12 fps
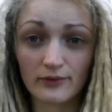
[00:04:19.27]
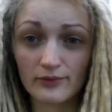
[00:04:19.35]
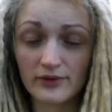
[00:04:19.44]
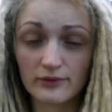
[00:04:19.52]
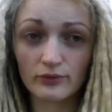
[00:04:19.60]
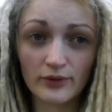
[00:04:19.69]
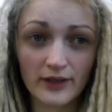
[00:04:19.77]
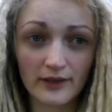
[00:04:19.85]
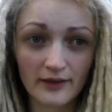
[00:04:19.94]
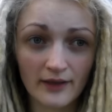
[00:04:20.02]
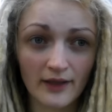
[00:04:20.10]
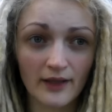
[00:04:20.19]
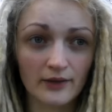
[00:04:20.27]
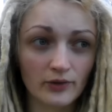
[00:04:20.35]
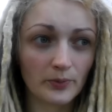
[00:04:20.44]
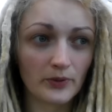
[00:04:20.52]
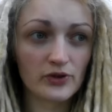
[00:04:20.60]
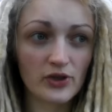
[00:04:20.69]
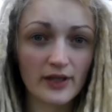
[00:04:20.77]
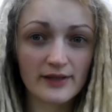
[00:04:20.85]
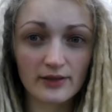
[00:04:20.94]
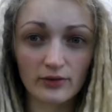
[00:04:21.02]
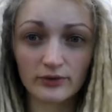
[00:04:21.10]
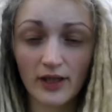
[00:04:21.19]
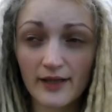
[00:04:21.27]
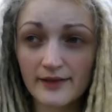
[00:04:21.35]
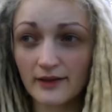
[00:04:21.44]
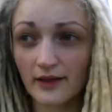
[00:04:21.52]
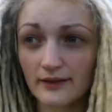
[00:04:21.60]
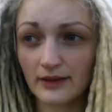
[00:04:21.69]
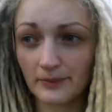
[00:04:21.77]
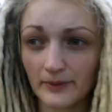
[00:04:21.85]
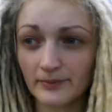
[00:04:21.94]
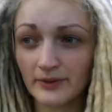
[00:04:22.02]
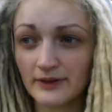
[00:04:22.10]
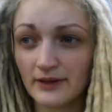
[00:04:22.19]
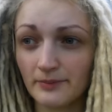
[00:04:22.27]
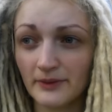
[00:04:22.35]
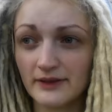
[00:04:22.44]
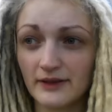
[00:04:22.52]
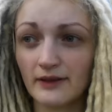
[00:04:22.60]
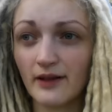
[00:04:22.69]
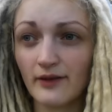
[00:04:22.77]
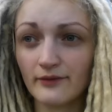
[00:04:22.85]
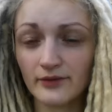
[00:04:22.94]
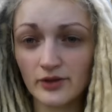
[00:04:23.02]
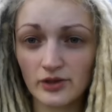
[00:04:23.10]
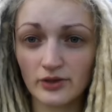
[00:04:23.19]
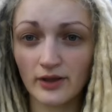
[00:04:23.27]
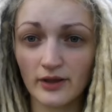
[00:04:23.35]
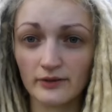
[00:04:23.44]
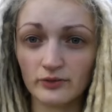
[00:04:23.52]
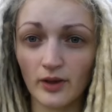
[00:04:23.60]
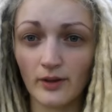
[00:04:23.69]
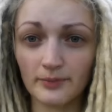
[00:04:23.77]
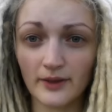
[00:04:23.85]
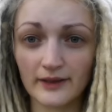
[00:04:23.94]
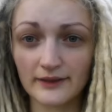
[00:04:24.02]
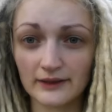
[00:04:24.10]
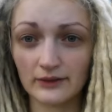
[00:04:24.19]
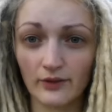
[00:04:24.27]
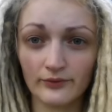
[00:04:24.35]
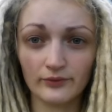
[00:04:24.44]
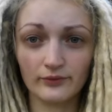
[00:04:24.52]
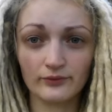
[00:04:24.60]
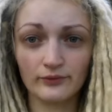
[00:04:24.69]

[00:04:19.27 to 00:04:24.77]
услуги – ну, получается, у нас карта побыта по деньгам вышла, ну, оплата этого